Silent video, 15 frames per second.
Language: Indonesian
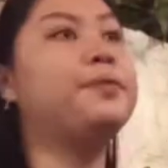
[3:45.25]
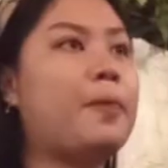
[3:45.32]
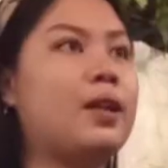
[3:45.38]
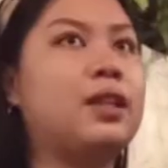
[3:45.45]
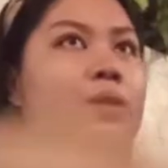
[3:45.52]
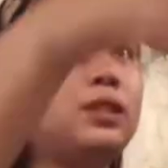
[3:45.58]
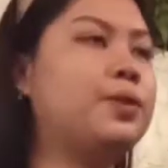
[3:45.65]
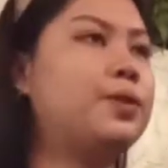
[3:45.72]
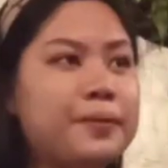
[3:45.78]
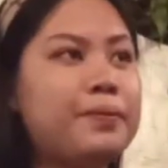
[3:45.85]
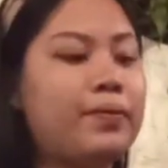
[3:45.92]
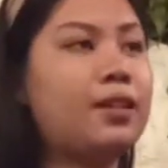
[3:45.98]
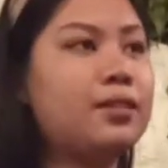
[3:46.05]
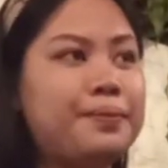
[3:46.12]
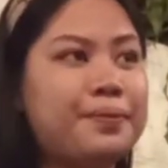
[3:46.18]
biasalah
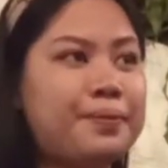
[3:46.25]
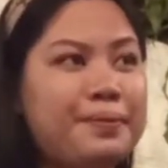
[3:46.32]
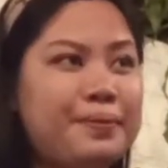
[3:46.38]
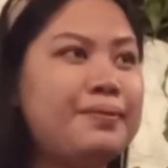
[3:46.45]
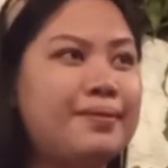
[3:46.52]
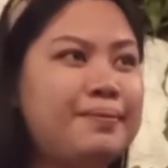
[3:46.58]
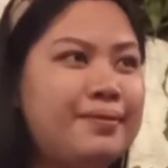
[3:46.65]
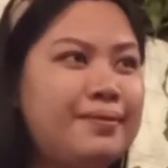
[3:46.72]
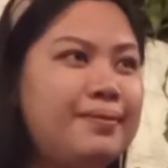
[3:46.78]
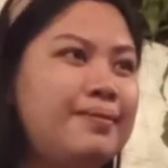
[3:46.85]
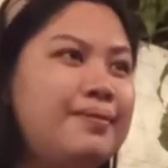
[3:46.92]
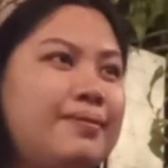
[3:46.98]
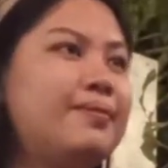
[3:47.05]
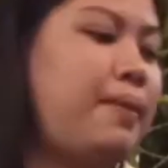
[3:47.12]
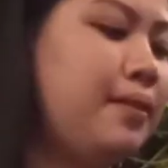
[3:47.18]
cewek-cewek kita harus
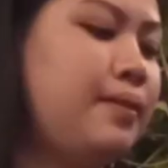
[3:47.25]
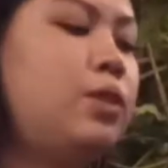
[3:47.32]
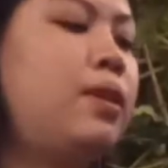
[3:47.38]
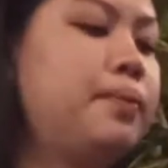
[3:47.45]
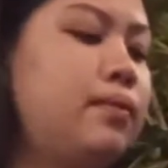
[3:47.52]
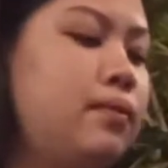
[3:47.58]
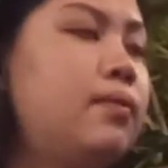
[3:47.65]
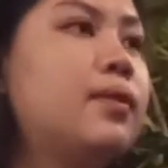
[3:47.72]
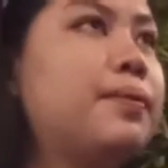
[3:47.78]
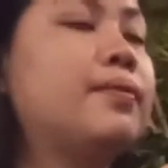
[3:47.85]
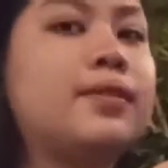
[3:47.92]
ambil pemotretan